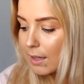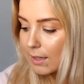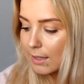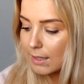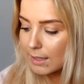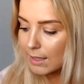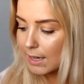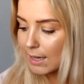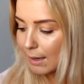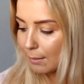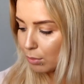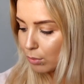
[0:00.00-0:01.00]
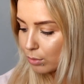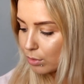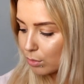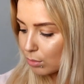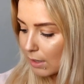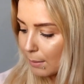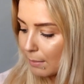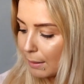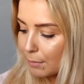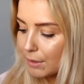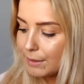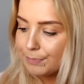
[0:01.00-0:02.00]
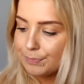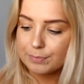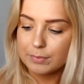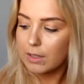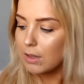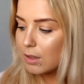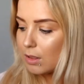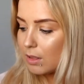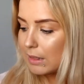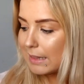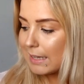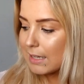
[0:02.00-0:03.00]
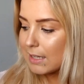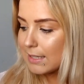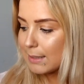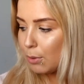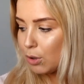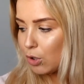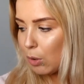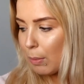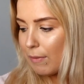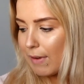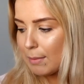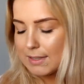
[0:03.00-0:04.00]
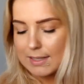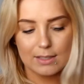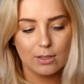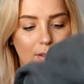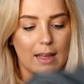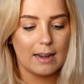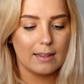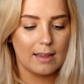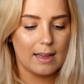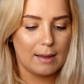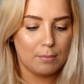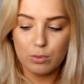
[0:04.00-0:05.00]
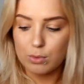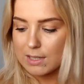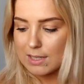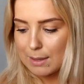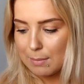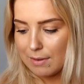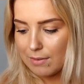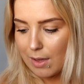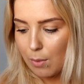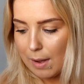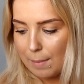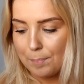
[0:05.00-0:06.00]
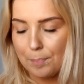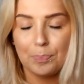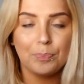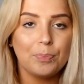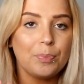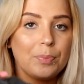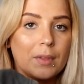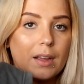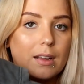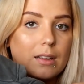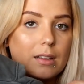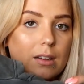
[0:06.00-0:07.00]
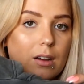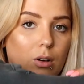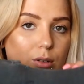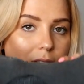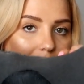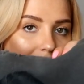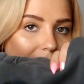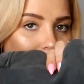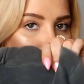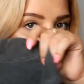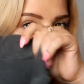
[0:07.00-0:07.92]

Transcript: Y, kilka bluz tutaj mamy. Te spodnie kupowałam stacjonarnie, a bluzy zamawiałam online.